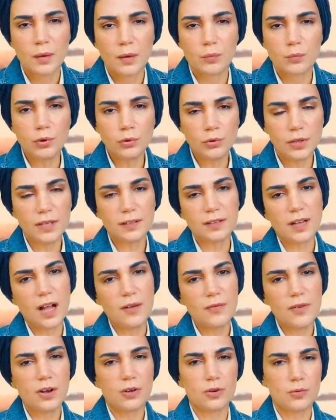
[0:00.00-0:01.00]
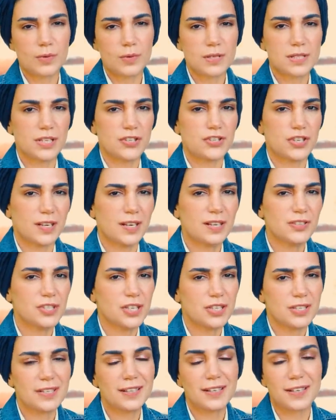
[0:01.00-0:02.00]
Bunlar kahve aroması içeren
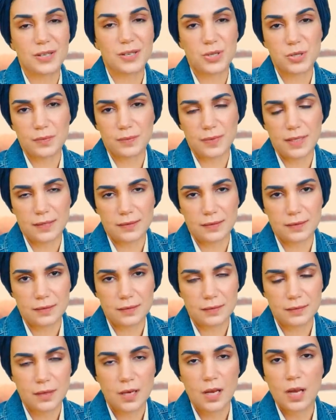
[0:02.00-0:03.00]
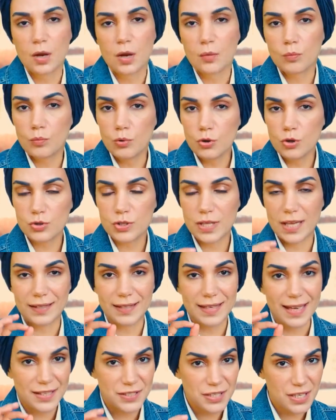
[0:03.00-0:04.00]
çeşitli karışımlardır. Bu yüzden
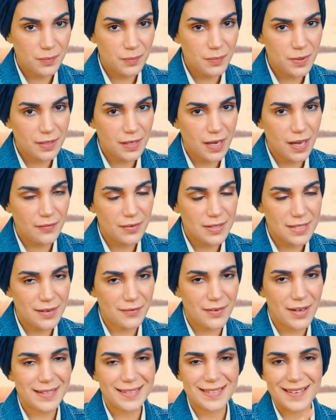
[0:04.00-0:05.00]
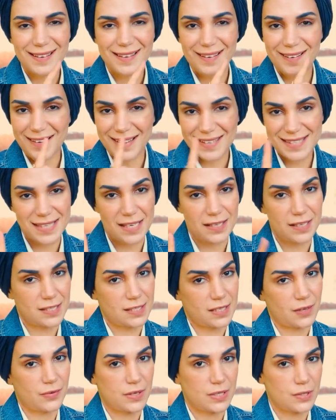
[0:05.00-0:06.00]
gerçek bir kahve sever asla
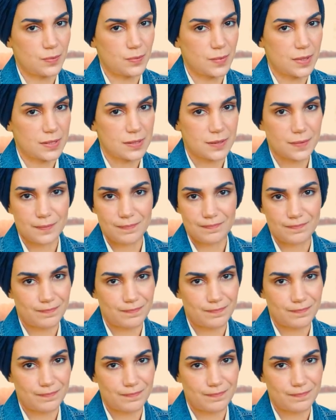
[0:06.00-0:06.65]
Nescafe içmez.